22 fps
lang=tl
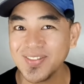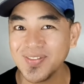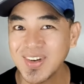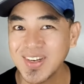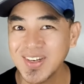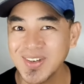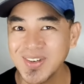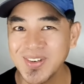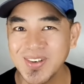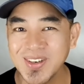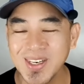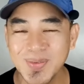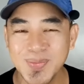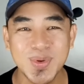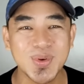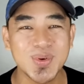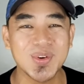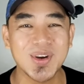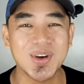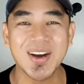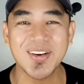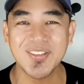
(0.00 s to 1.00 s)
panoorin
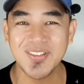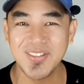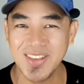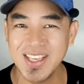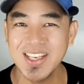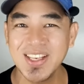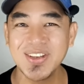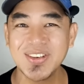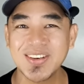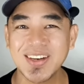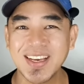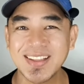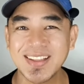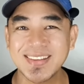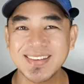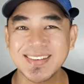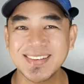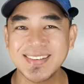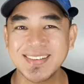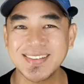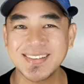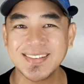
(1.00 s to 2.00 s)
mo ang video na
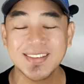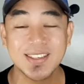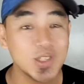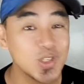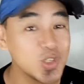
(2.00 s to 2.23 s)
ito.